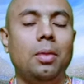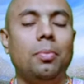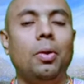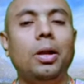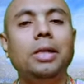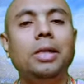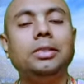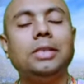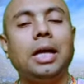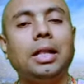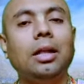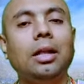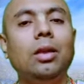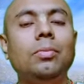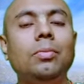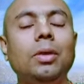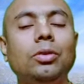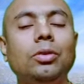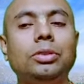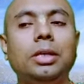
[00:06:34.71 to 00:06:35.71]
ফলে
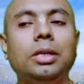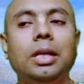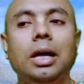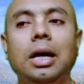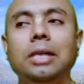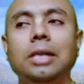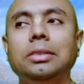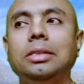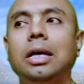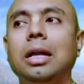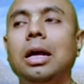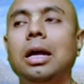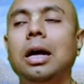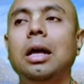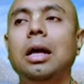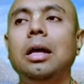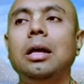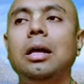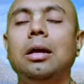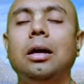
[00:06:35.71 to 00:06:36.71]
সাধারণ মানুষেরা যারা
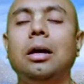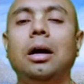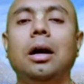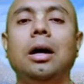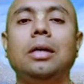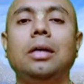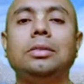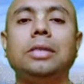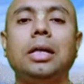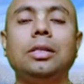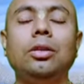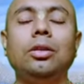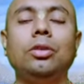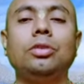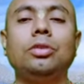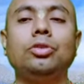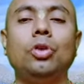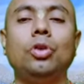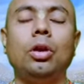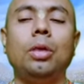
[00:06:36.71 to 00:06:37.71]

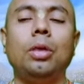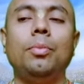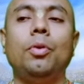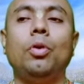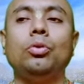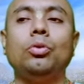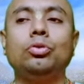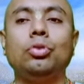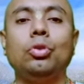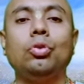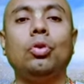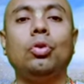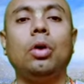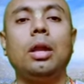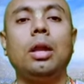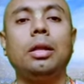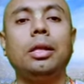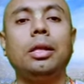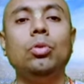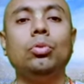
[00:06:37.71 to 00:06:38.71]
স্বাধীনতা সংগ্রামে অংশগ্রহণ
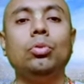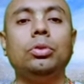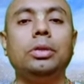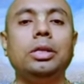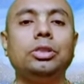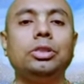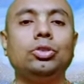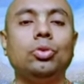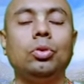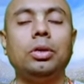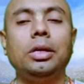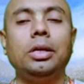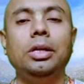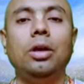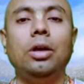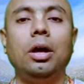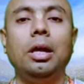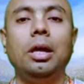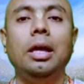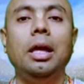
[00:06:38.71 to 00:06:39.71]
করার কি উদ্দেশ্য কি
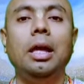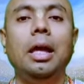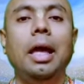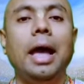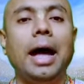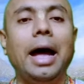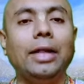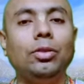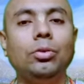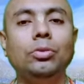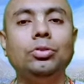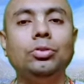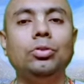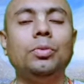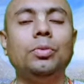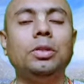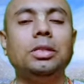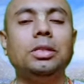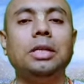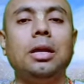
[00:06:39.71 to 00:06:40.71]
নয় এত
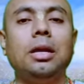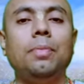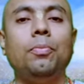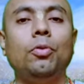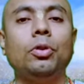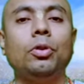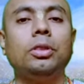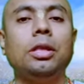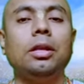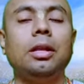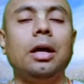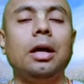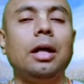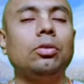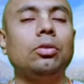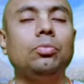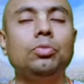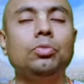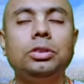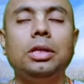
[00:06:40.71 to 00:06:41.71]
কিছুর মধ্যে যারা পড়তেন না
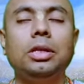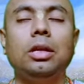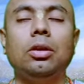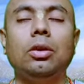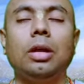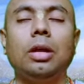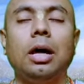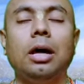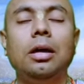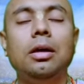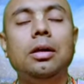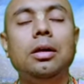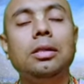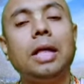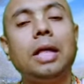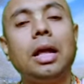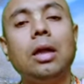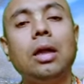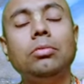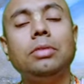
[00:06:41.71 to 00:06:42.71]
এত বুঝতেন না
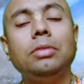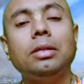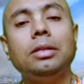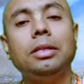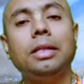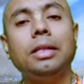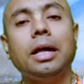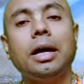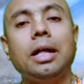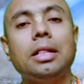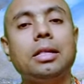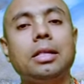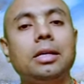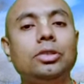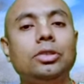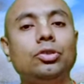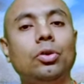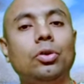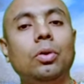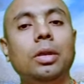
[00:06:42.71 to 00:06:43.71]
তারাও তাদের দেখা
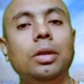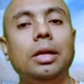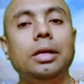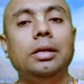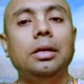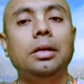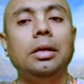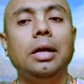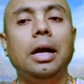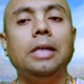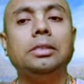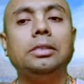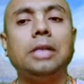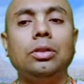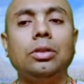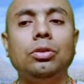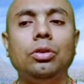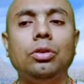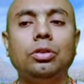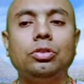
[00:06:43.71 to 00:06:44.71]
দেখি সকলেই এই
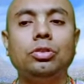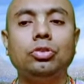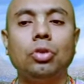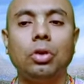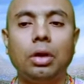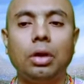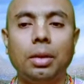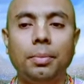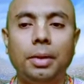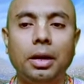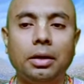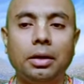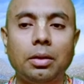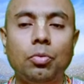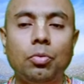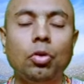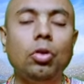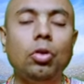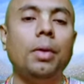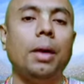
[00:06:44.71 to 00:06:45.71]
স্বাধীনতা সংগ্রামের
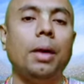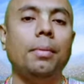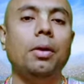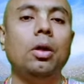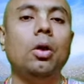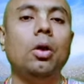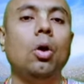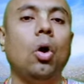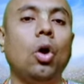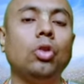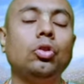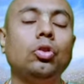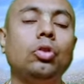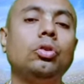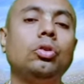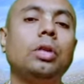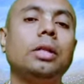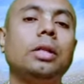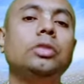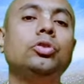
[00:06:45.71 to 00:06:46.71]
একটা মনোভাব
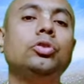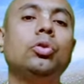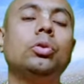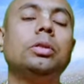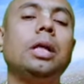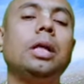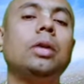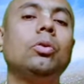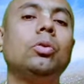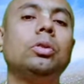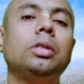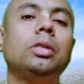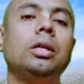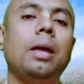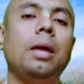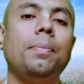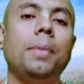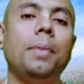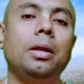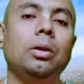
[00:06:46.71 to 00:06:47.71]
অন্তত তাদের যোগদান করতে
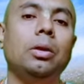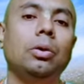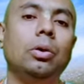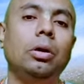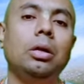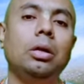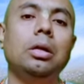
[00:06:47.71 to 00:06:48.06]
না পারলেও